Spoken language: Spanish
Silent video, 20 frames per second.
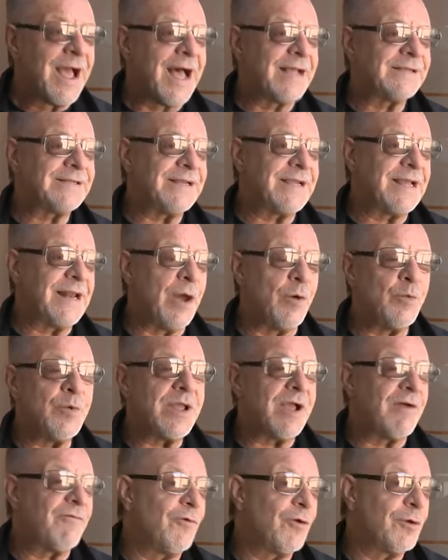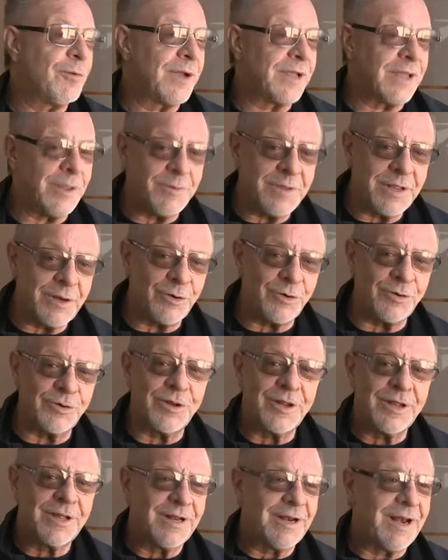Así que la única forma que vieron